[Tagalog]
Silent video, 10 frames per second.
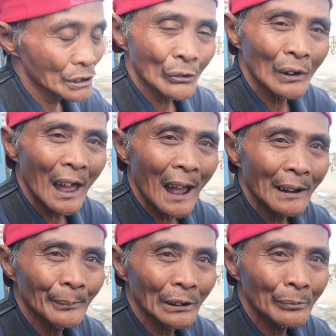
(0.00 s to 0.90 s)
Wish Yes,
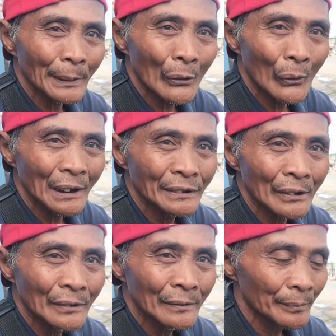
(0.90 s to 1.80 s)
kailangan. Meron kay Uwel
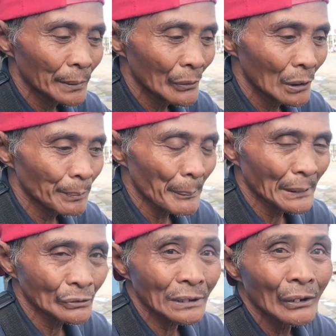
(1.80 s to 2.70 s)
doon. Uwel,
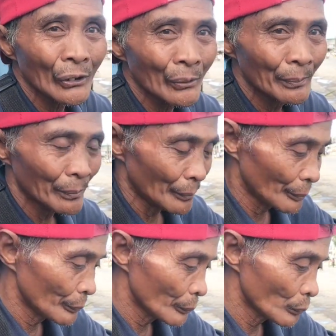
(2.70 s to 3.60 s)
papasok sa loob.
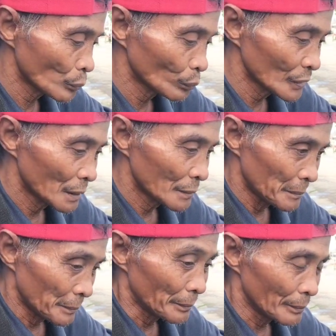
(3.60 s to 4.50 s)
Papasok pa sa
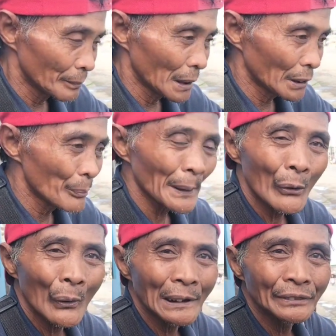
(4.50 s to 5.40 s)
loob? Meron kay
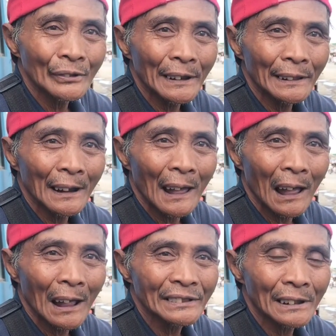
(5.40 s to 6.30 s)
Uwel doon eh.
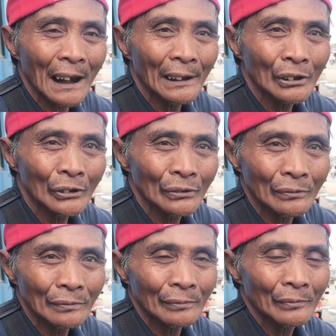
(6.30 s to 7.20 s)
Nasirado.
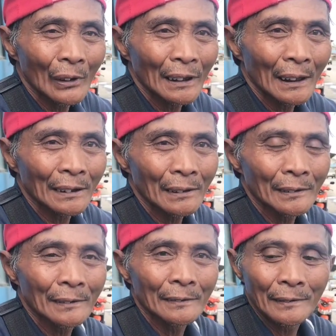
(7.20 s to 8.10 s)
Yung wala nang